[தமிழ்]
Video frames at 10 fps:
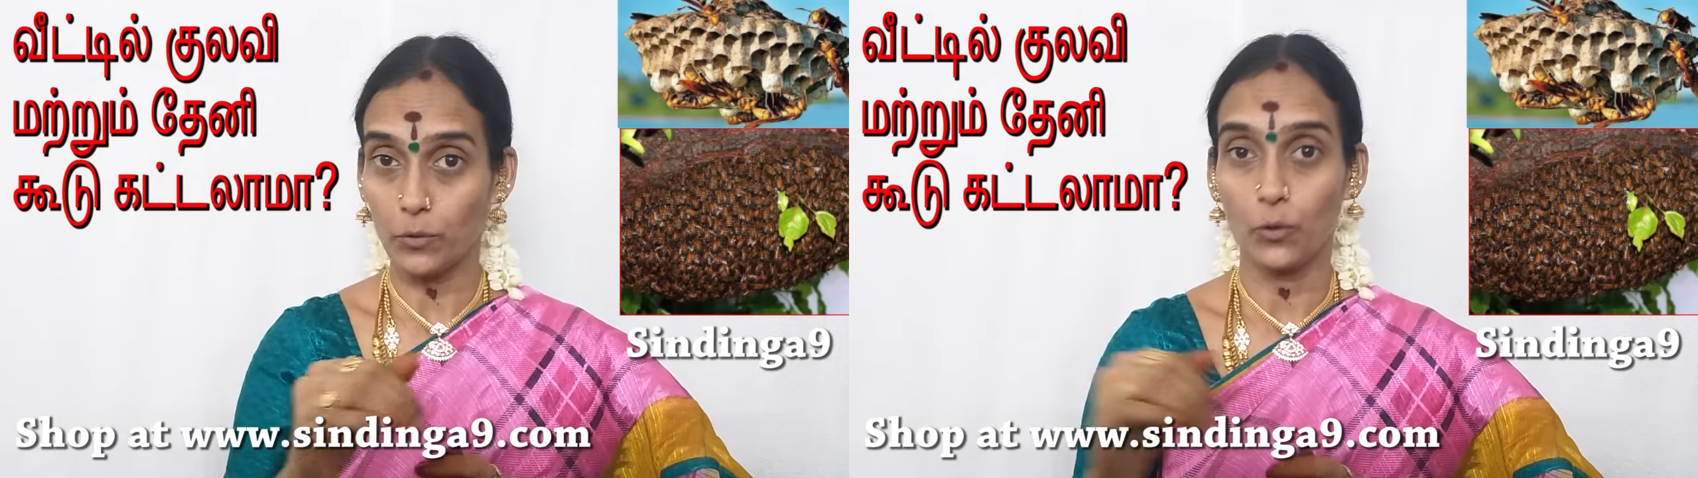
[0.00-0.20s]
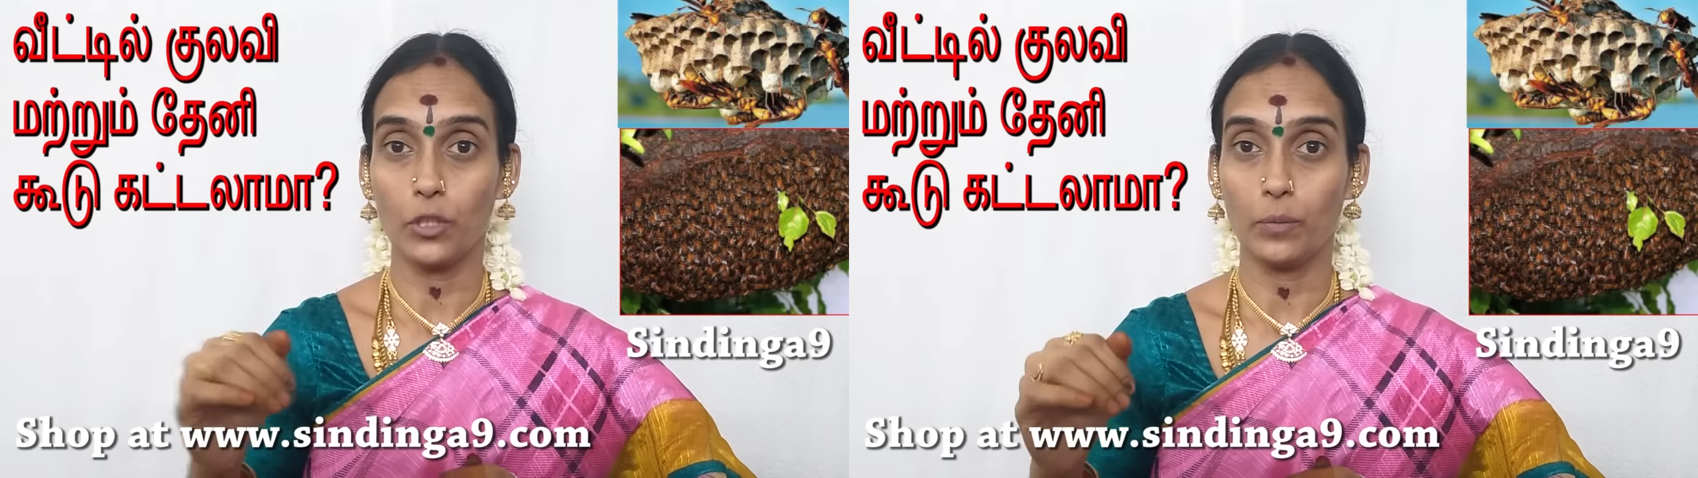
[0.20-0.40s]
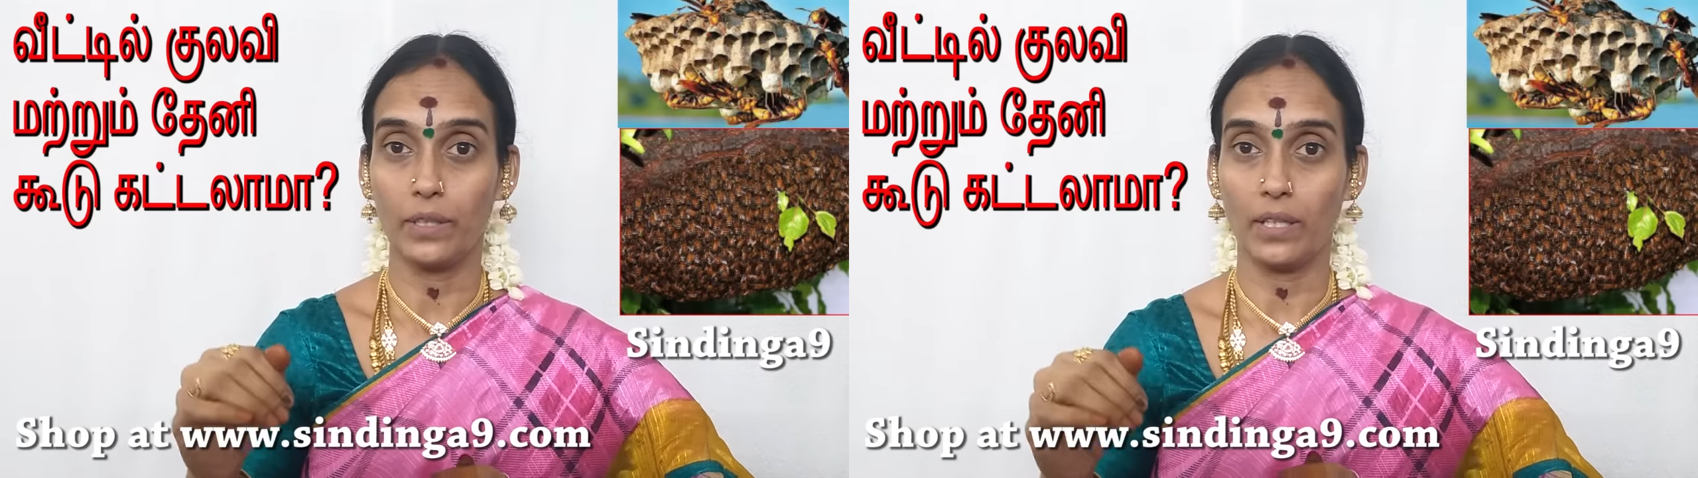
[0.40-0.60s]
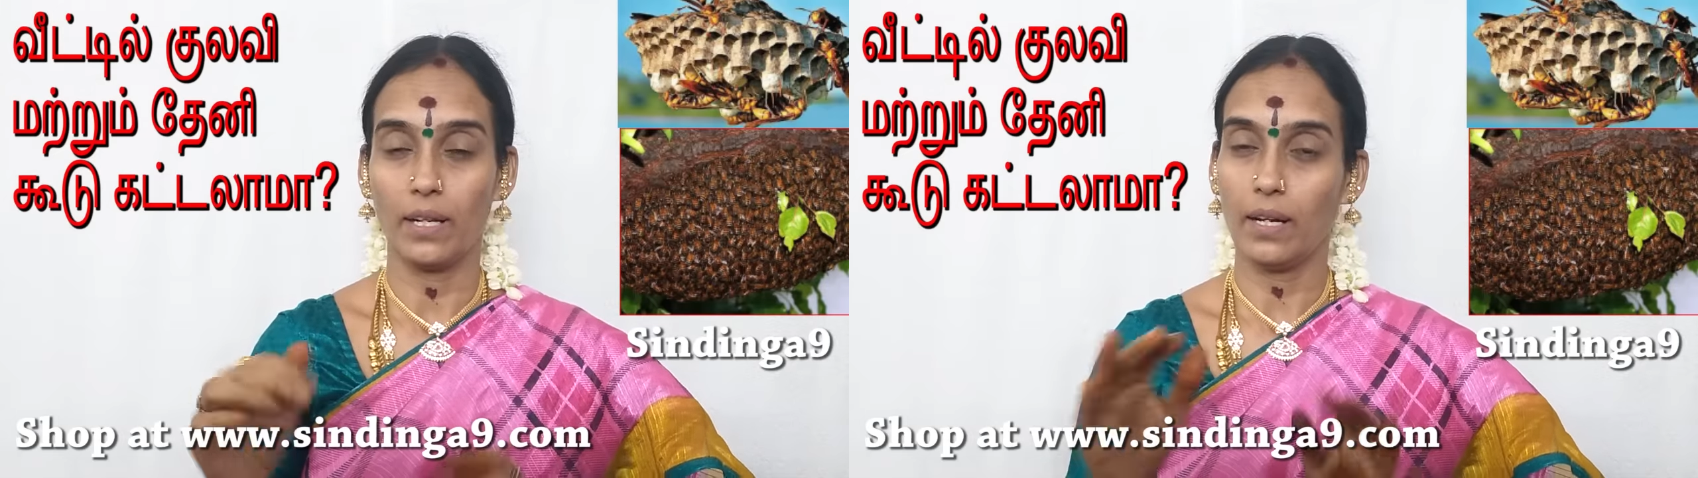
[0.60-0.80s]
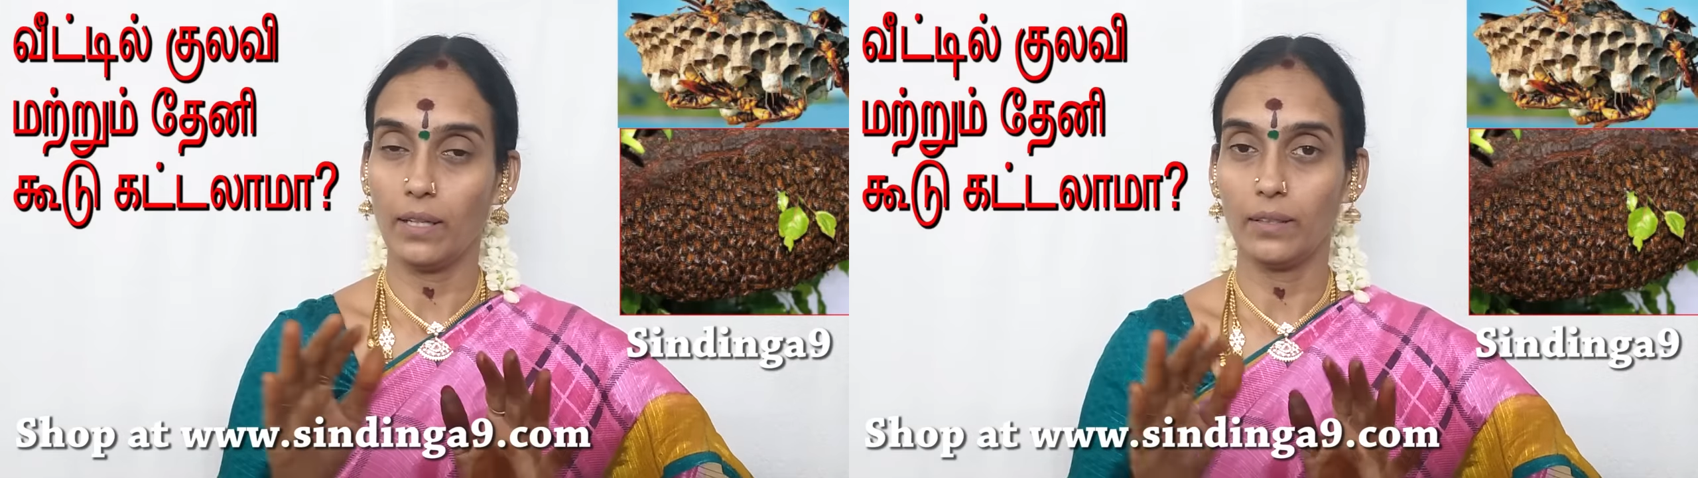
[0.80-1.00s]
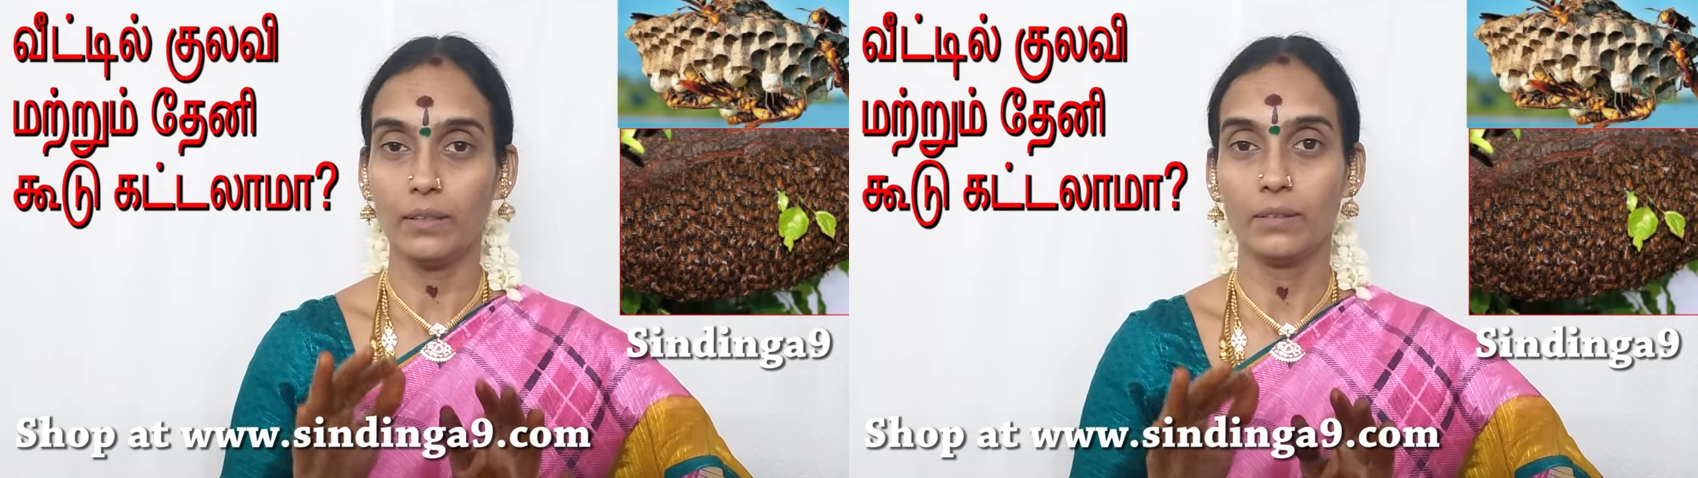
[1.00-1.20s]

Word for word: தோண்டுது பார்த்திங்களா அது